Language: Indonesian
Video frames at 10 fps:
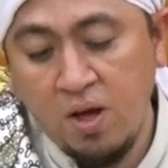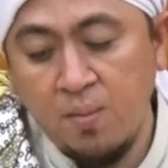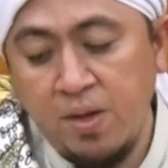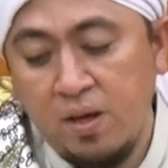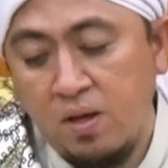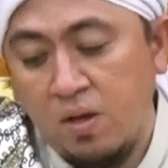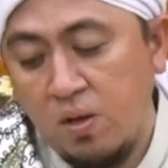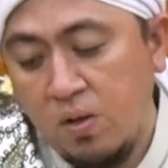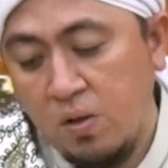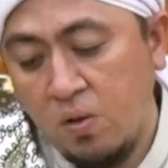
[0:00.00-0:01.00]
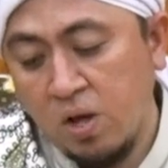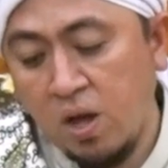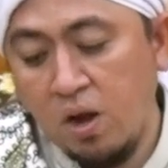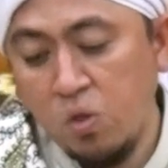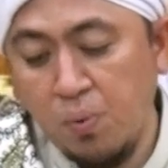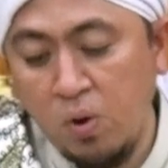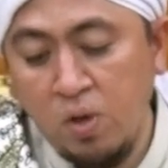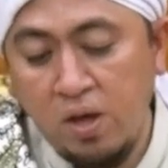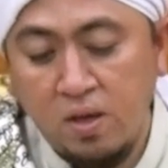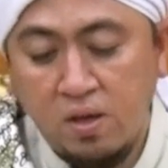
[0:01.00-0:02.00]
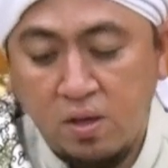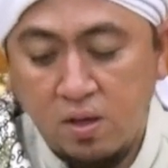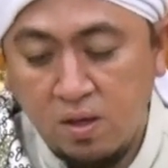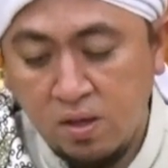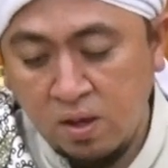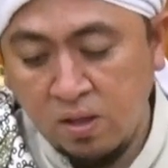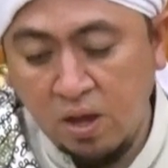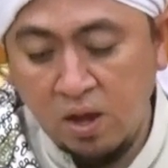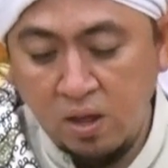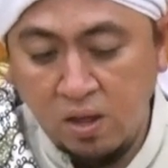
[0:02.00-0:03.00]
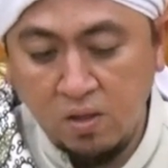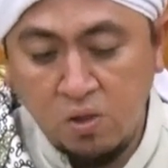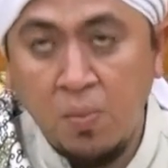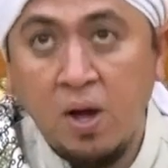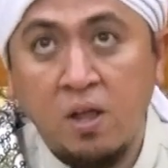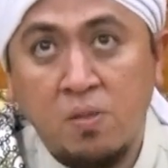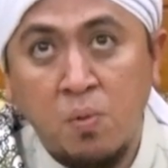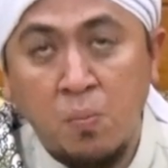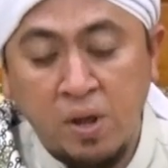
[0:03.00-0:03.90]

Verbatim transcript: Paham ya? Oleh karena itu perlu ya, kita ini semangat